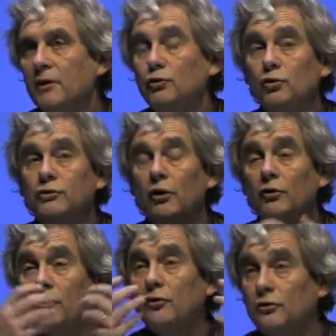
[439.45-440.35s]

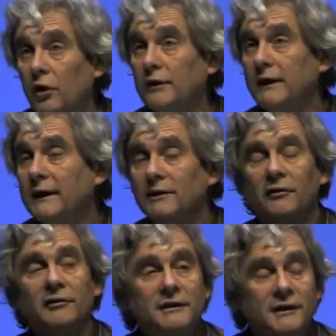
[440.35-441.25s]
D'autant que dans les
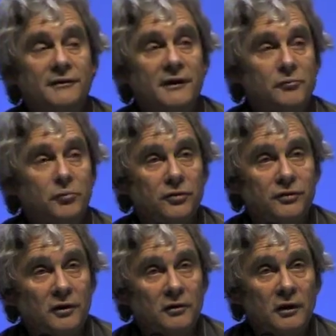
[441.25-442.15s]

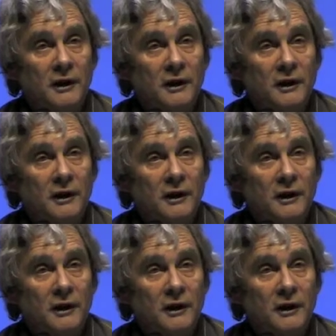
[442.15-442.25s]
97%,